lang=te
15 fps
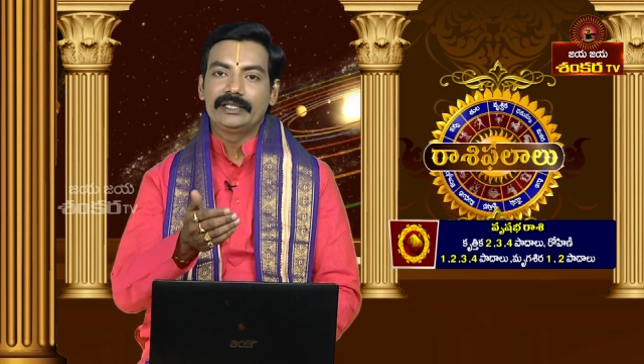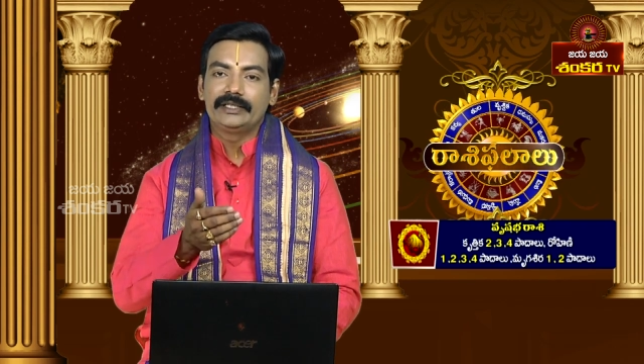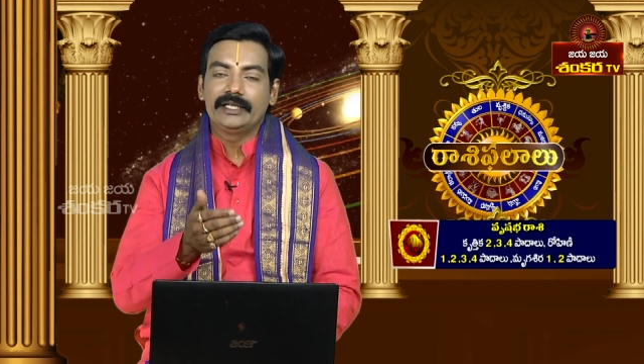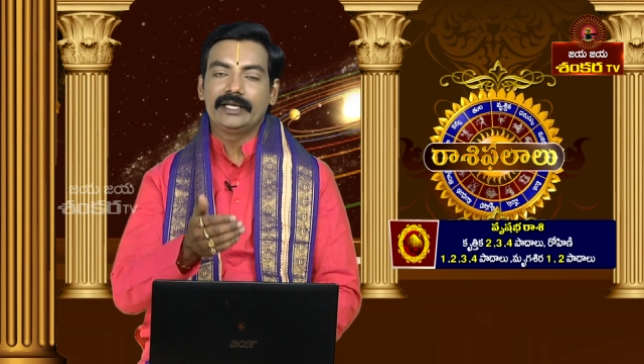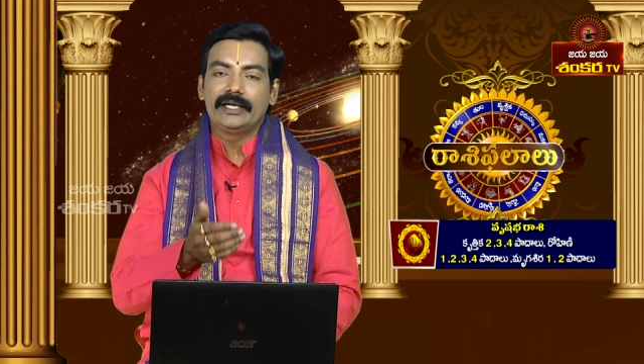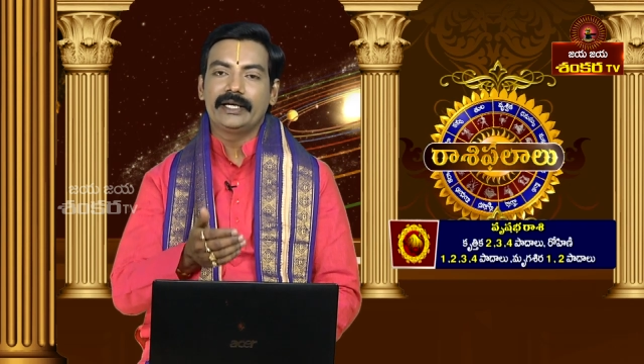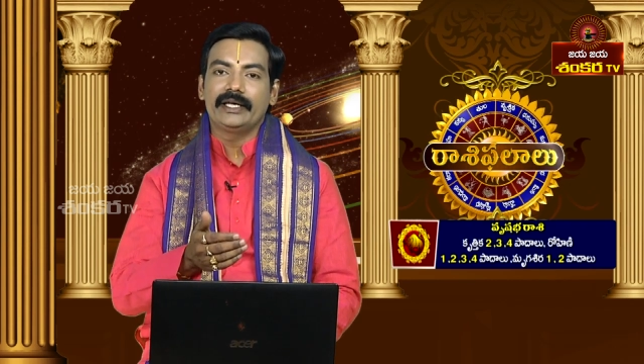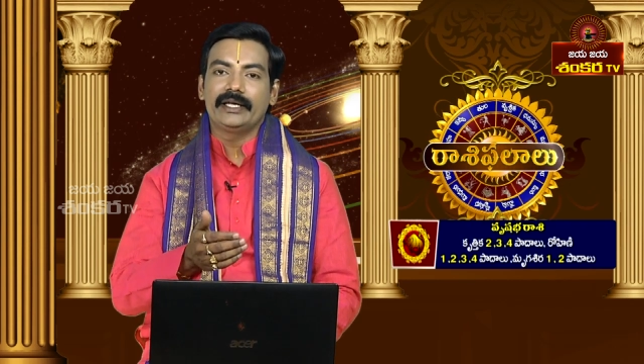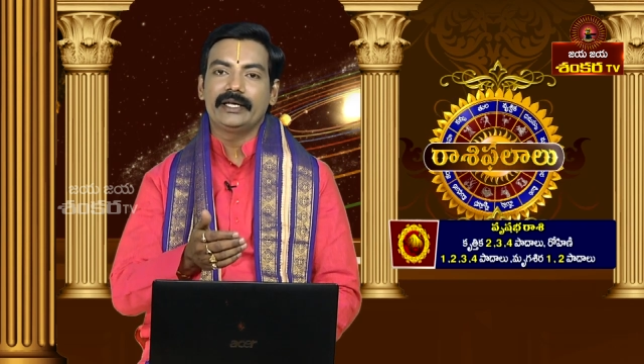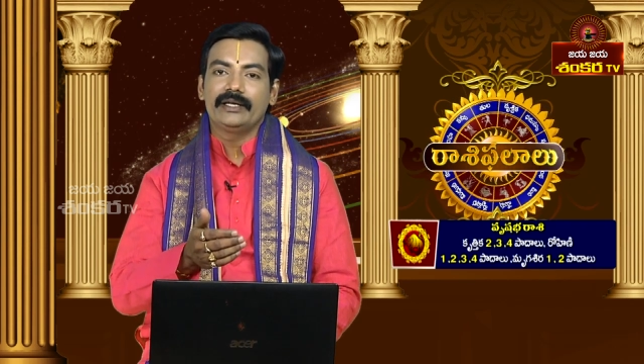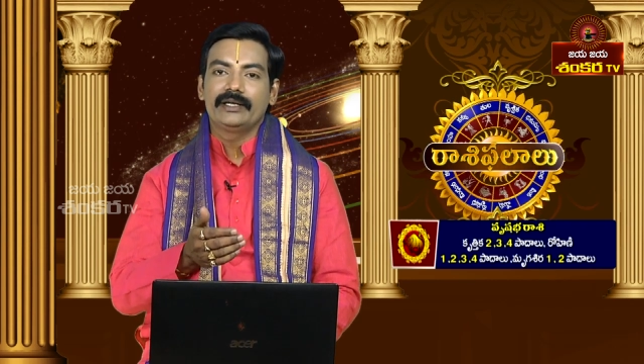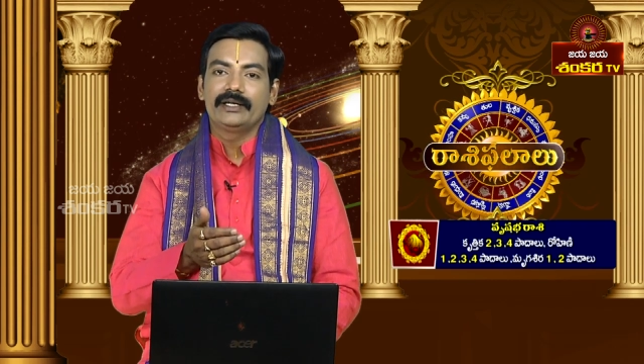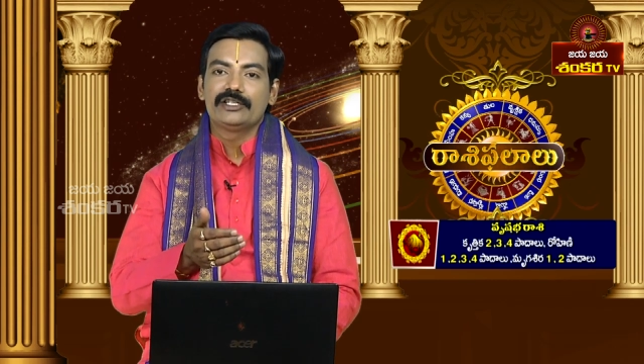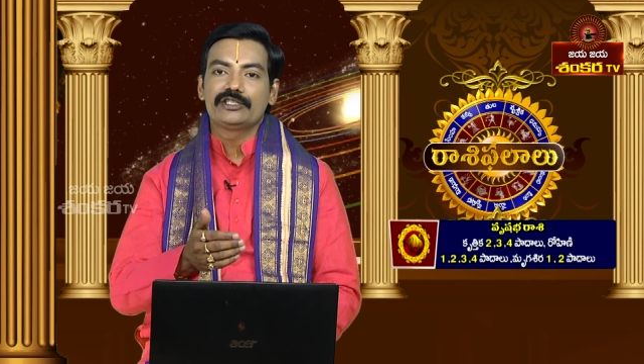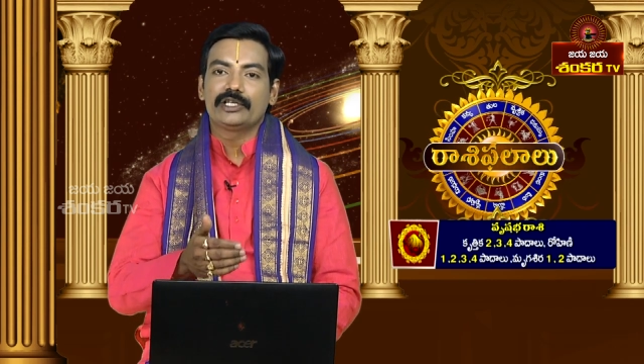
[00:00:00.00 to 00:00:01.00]
తిరిగి
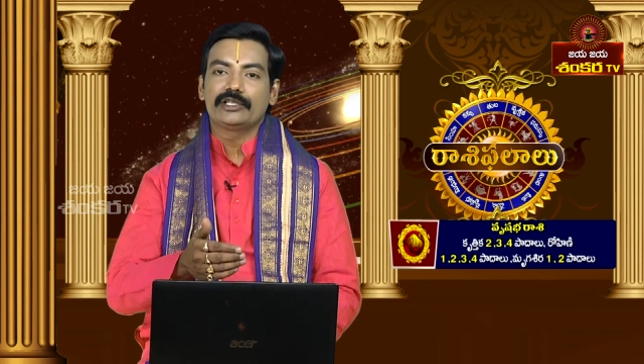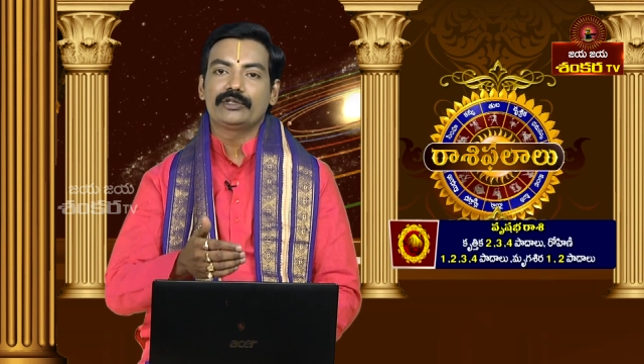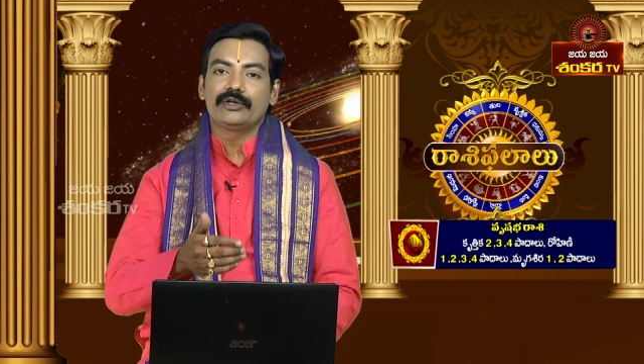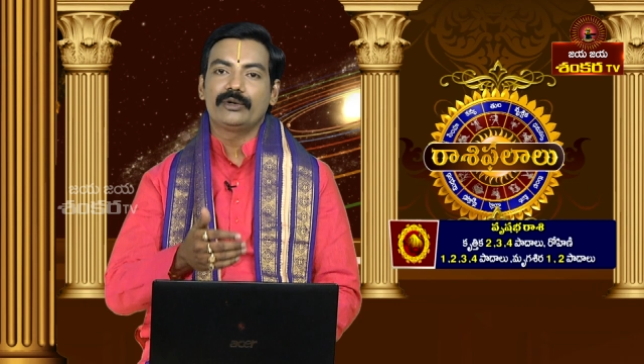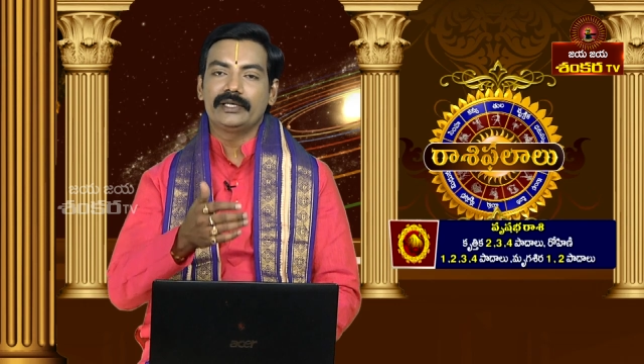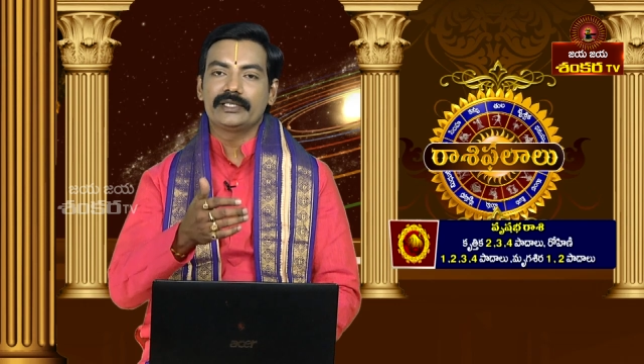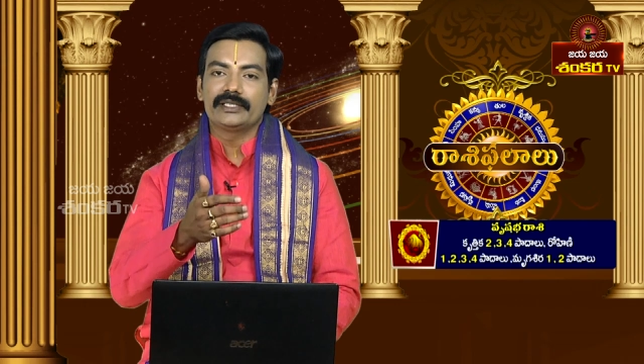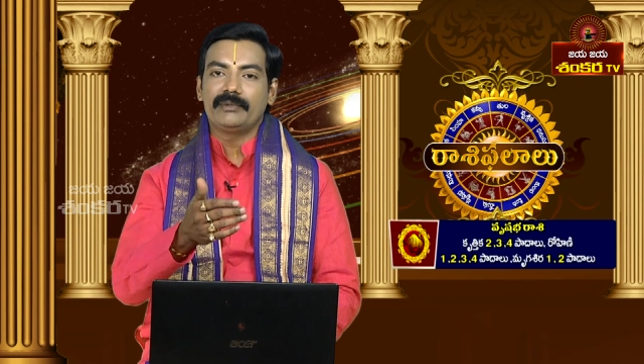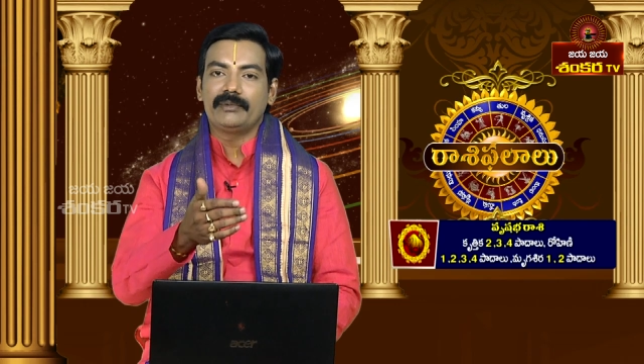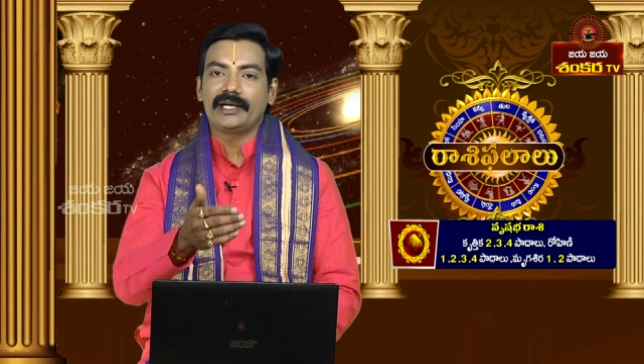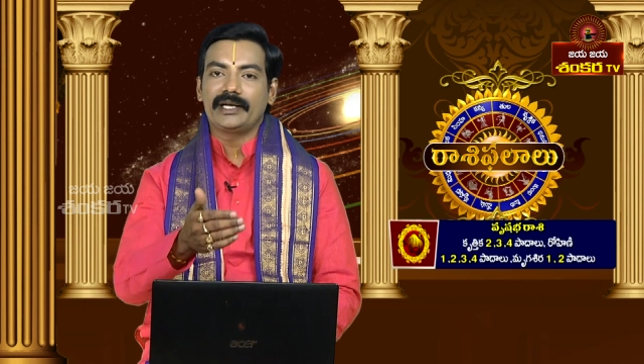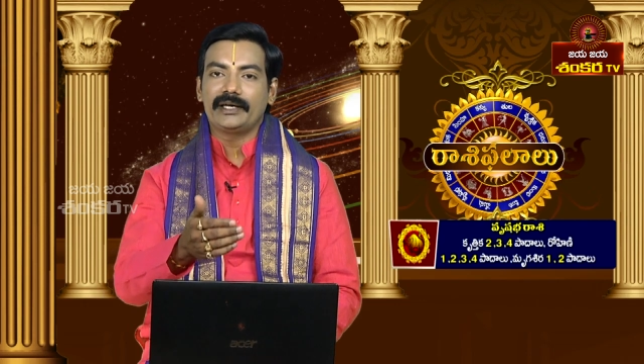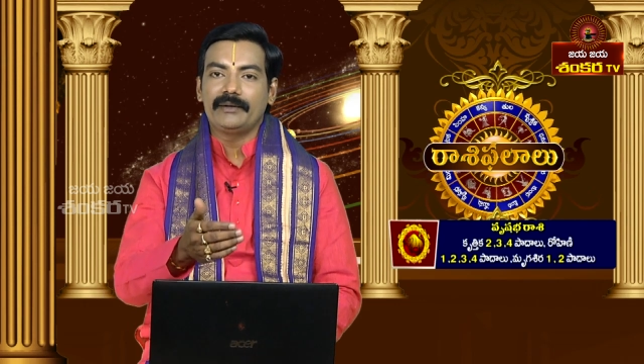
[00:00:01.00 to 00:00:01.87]
శత్రువుల నుంచి మనకి